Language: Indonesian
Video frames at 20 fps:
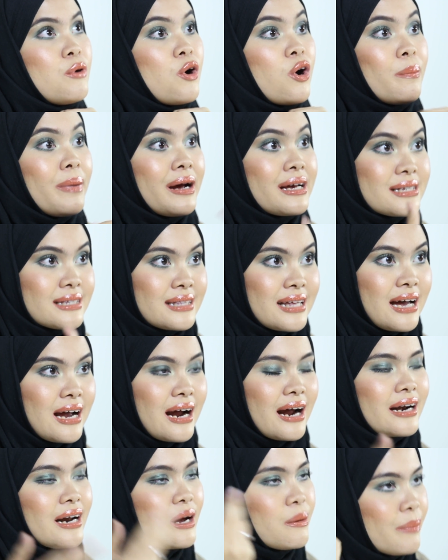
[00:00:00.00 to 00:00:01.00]
mau ke pesta
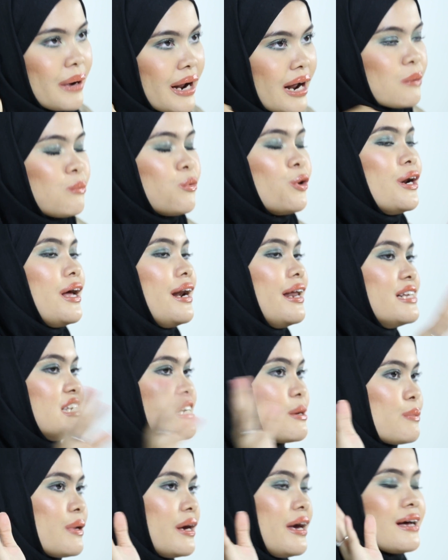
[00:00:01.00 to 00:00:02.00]
kadang pengen model
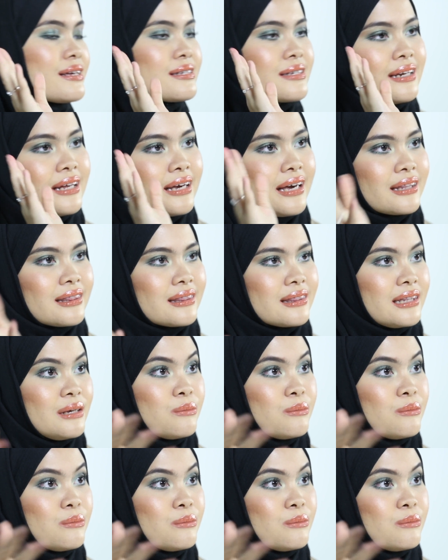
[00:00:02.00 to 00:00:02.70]
hijabnya yang sedikit